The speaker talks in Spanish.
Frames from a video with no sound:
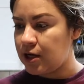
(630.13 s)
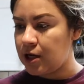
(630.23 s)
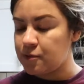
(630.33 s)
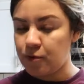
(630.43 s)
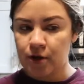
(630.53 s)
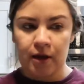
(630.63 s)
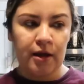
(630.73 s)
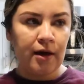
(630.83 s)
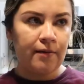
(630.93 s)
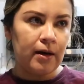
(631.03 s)
chicas, porque
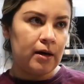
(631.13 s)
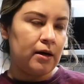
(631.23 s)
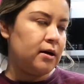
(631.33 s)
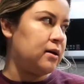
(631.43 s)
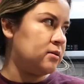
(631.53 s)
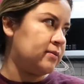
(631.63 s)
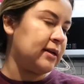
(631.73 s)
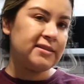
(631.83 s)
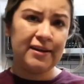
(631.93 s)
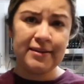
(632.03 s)
ya van
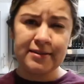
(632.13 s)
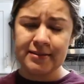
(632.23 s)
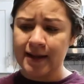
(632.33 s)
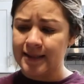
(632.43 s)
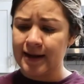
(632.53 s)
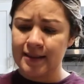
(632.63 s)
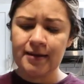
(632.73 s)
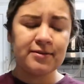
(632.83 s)
a ser las 6 de la tarde.